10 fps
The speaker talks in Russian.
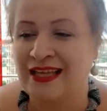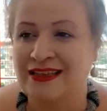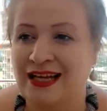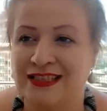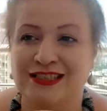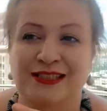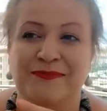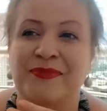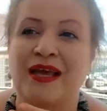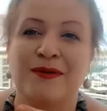Дальше.
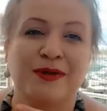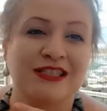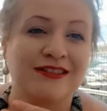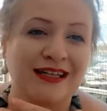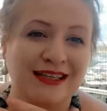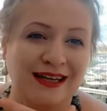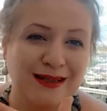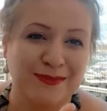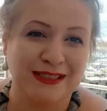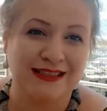Пожелание
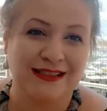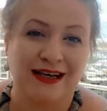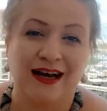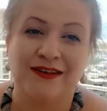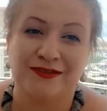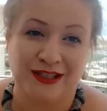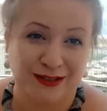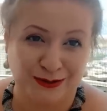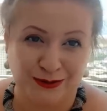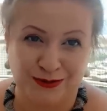аппетита.
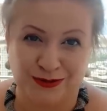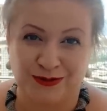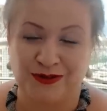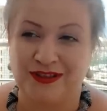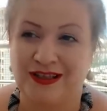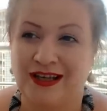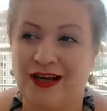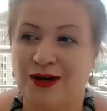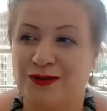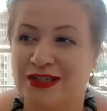Афия Толсон.
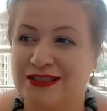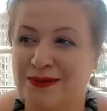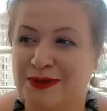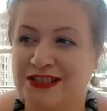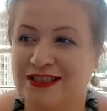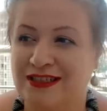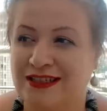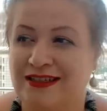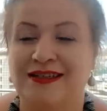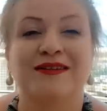У нас обычно
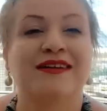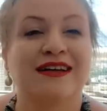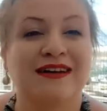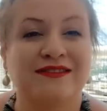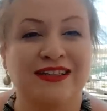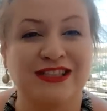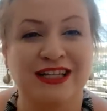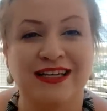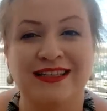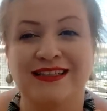как? В
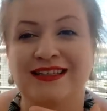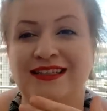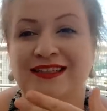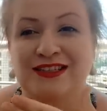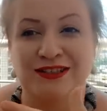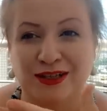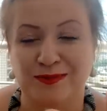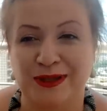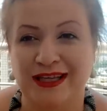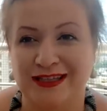начале еды
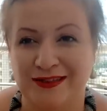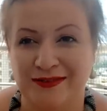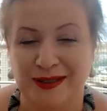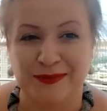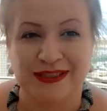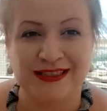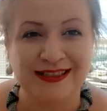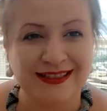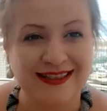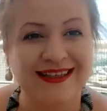желают приятного
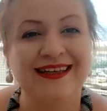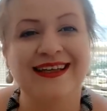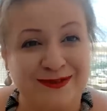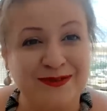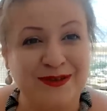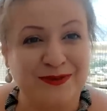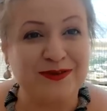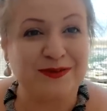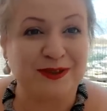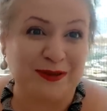аппетита, ну и, в
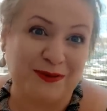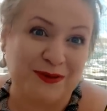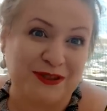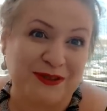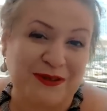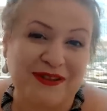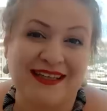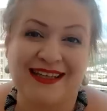общем-то, кушают.